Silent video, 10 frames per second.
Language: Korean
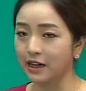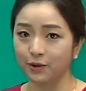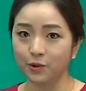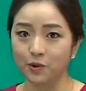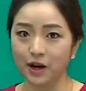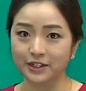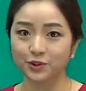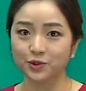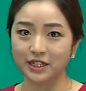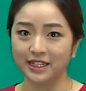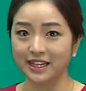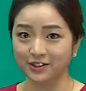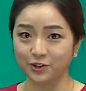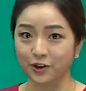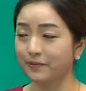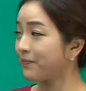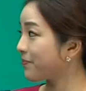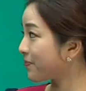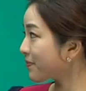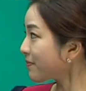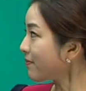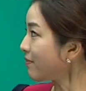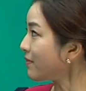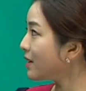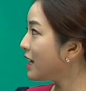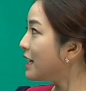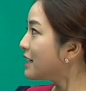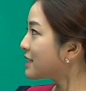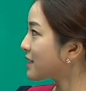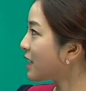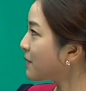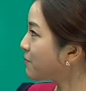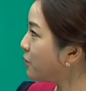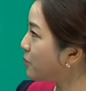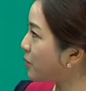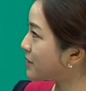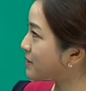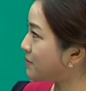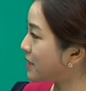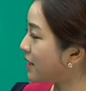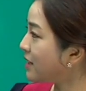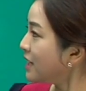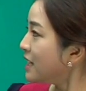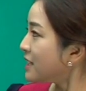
않고 갈 수가 있겠죠. 되겠죠. 자, 타입 4 보겠습니다.